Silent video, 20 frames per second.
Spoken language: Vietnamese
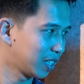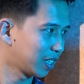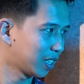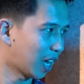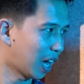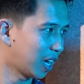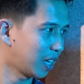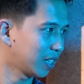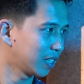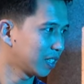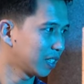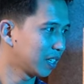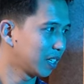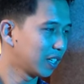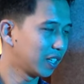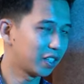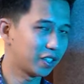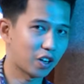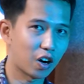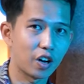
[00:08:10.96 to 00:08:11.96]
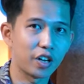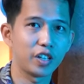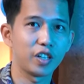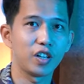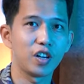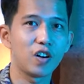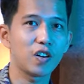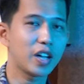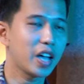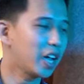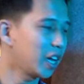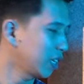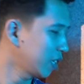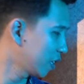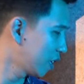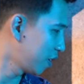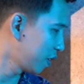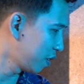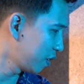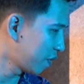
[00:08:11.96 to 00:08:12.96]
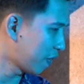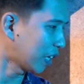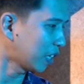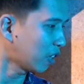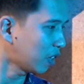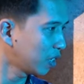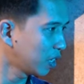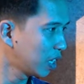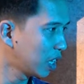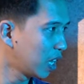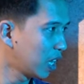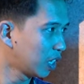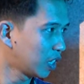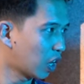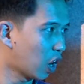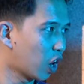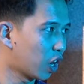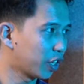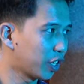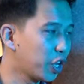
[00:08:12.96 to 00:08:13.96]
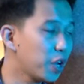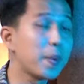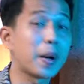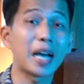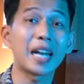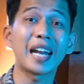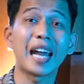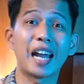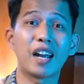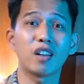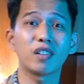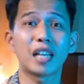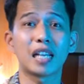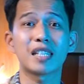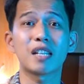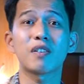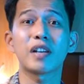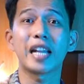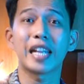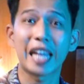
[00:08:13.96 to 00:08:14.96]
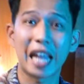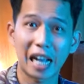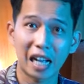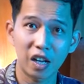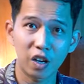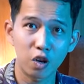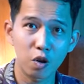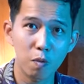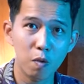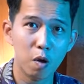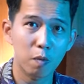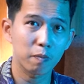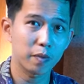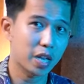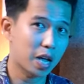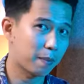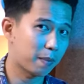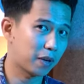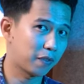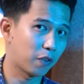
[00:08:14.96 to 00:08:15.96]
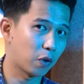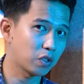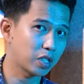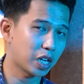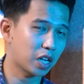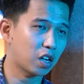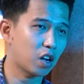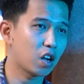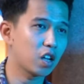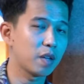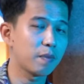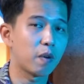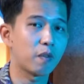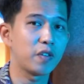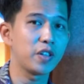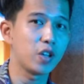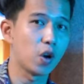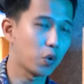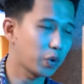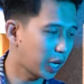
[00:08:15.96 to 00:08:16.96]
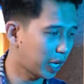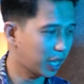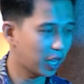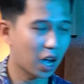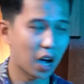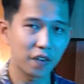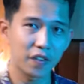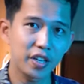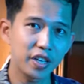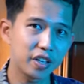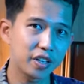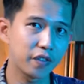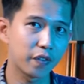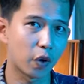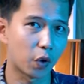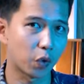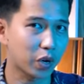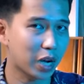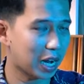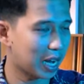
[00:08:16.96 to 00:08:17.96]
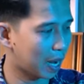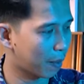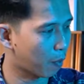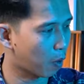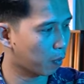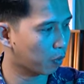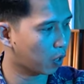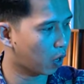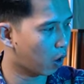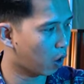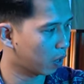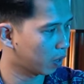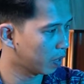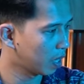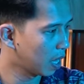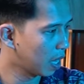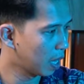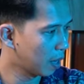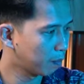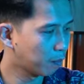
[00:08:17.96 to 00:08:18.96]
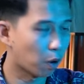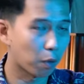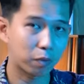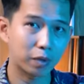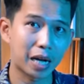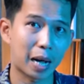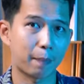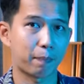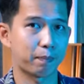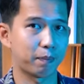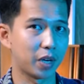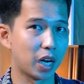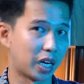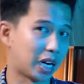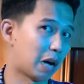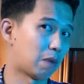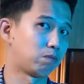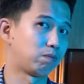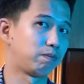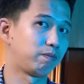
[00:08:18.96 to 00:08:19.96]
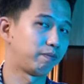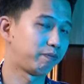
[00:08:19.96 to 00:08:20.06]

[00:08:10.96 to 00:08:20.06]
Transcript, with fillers: đấy rồi ok thì như vậy thôi còn nếu mà khách hàng nó tại sao nghe nhạc đó, đúng không bây giờ mình vũ sẽ có thêm một ví dụ đây ở phía dưới vũ đây là một con một cặp đờ nông